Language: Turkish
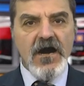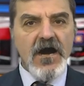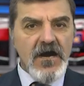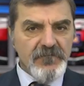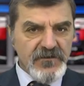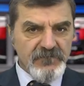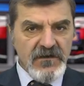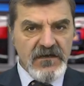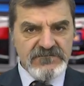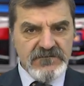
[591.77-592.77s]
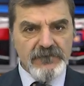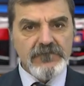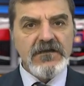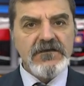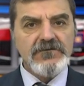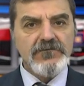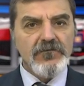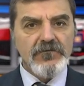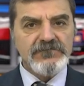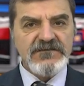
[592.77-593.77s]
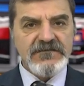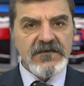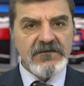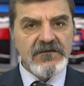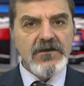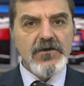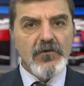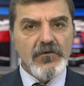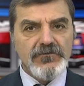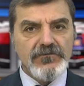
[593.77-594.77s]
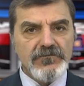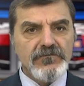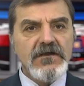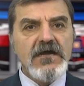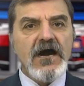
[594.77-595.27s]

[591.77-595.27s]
Abim Aznavurların Odiseyi oyununun